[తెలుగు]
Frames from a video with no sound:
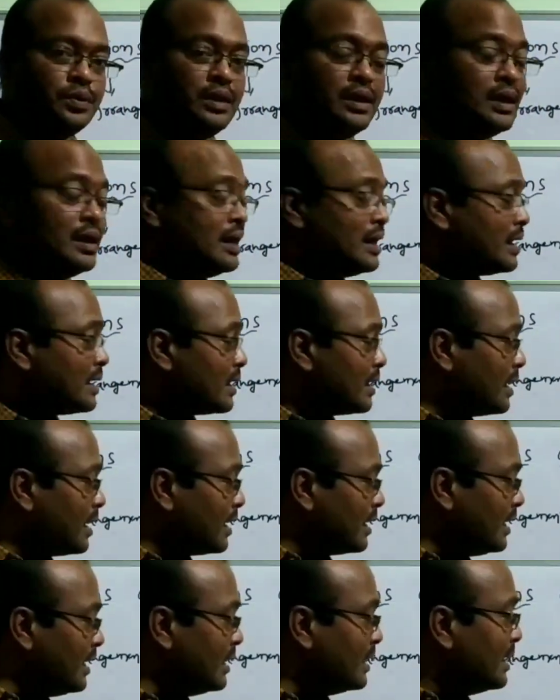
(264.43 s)
కానీ
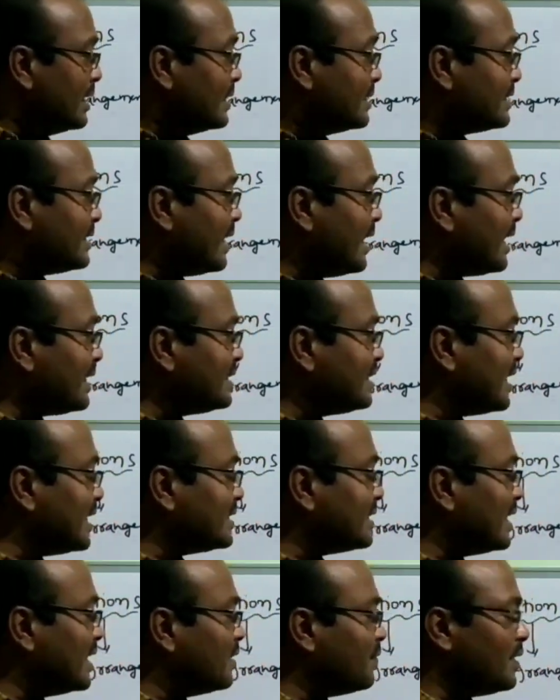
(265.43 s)
సెలెక్ట్
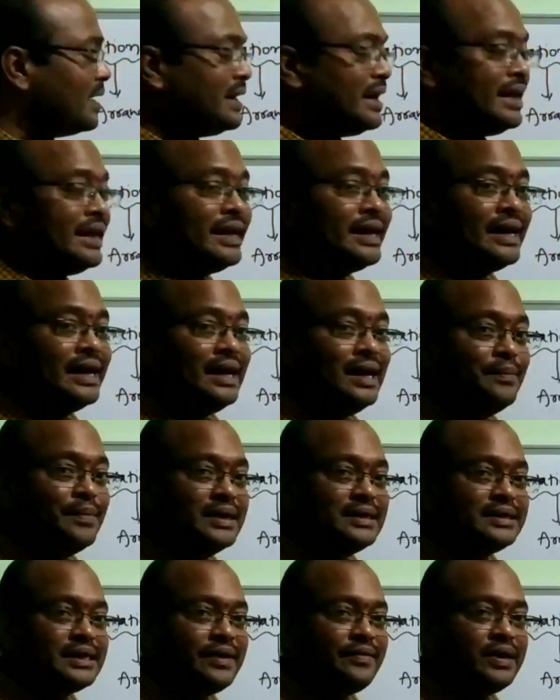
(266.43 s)
చేసినటువంటి ఎలిమెంట్స్
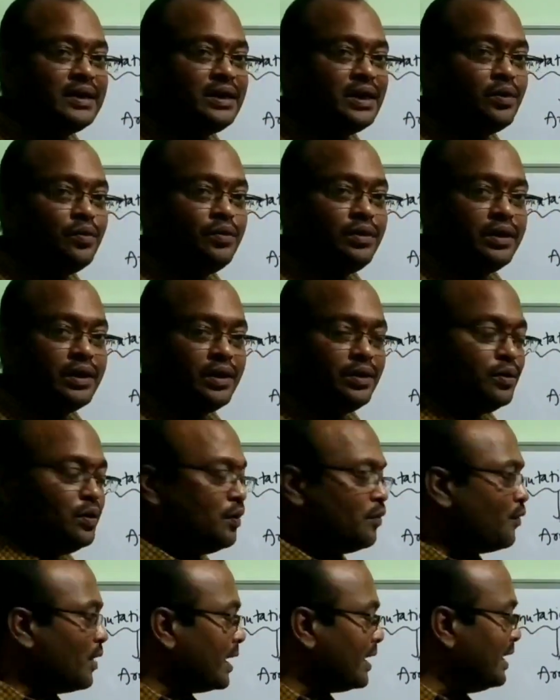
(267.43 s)
ఏవైతే ఉంటాయో
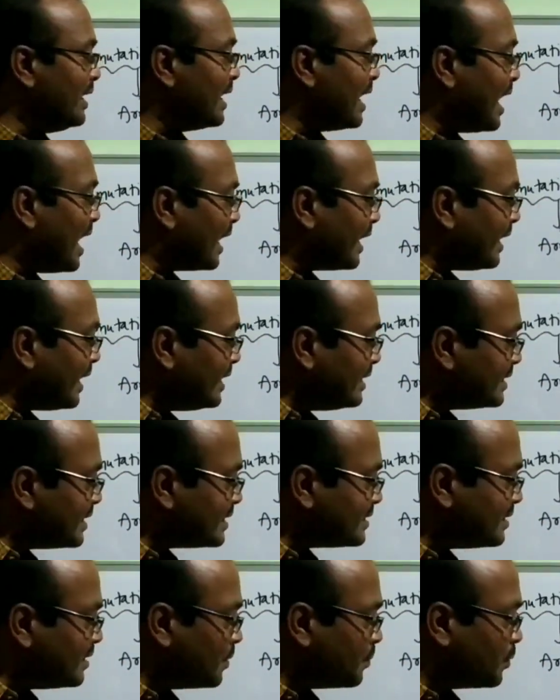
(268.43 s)
వాటిని అరేంజ్
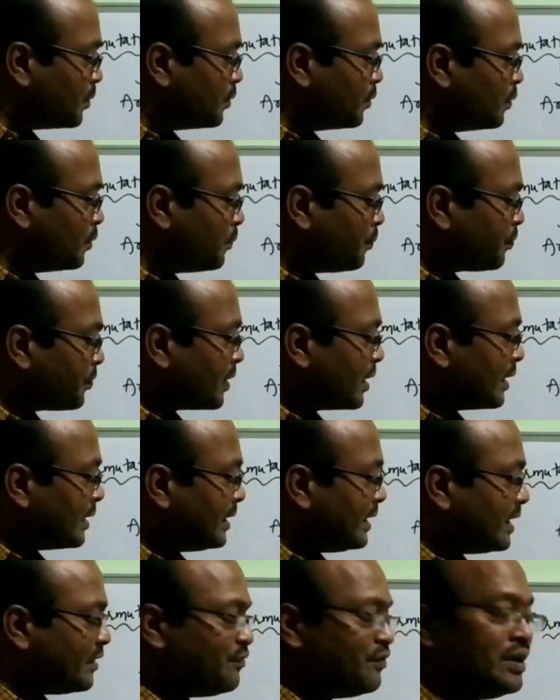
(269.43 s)
చేసినప్పుడు
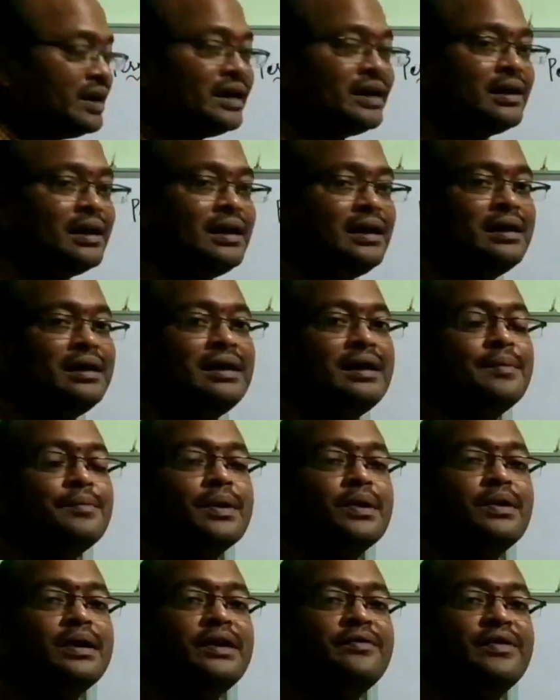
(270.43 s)
డెఫినెట్గా మనకు
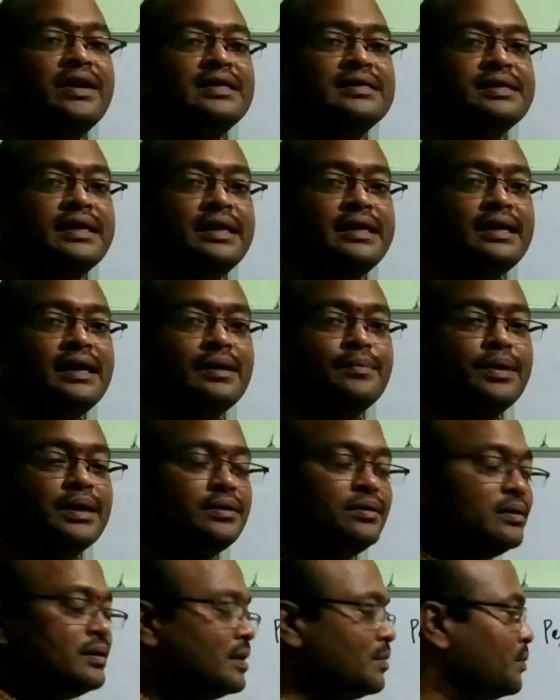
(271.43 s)
డిఫరెన్స్ అనేది కనపడుతుంది
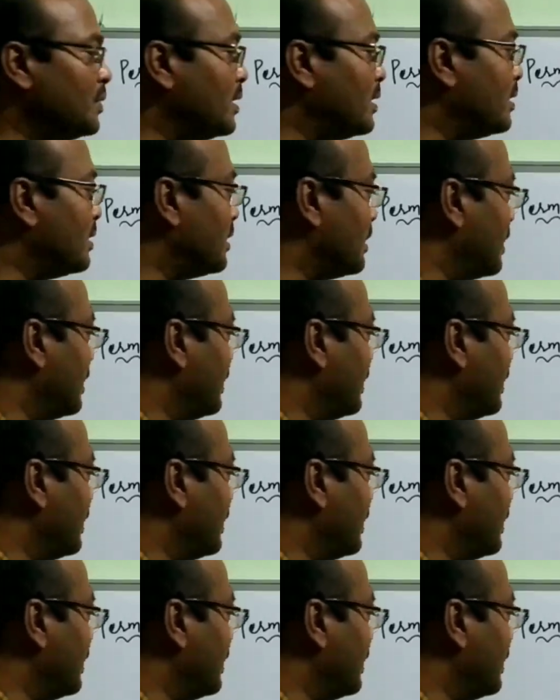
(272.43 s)
అనమాట అంటే